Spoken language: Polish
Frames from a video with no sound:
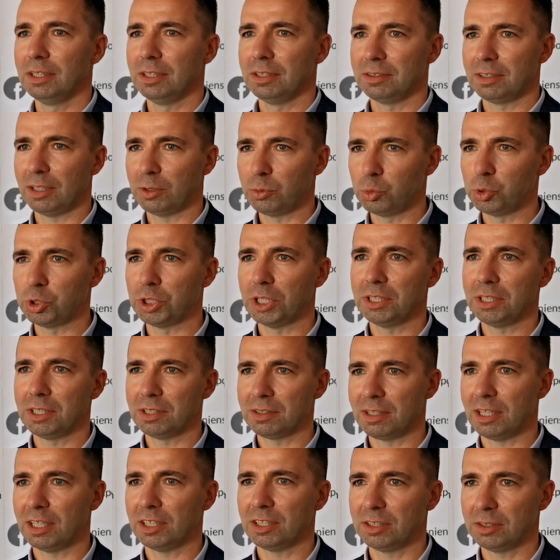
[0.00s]

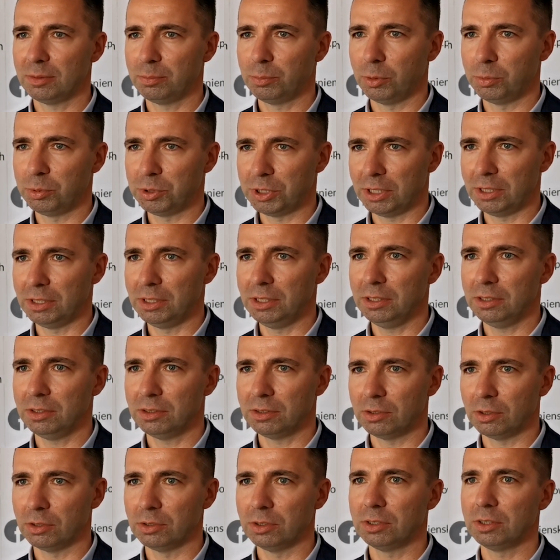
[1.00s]
zadłużenie z lat poprzednich,
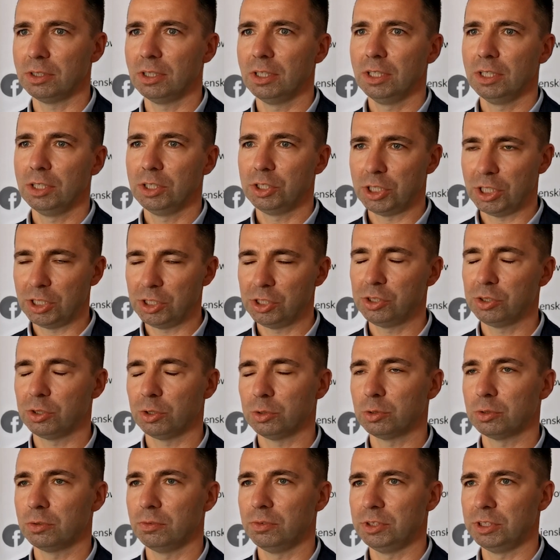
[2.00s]
stąd część
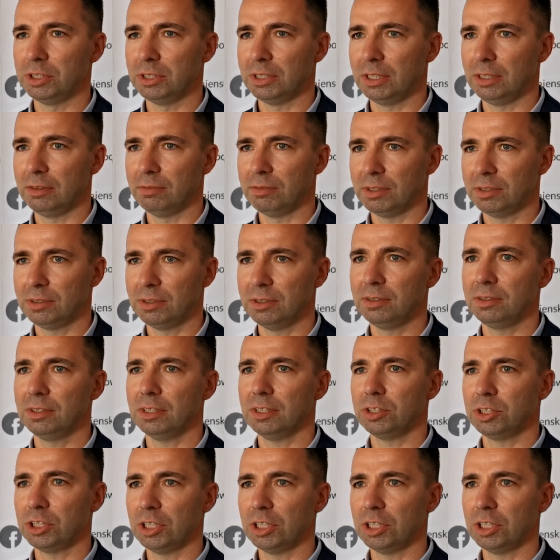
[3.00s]
środków idzie na inwestycje,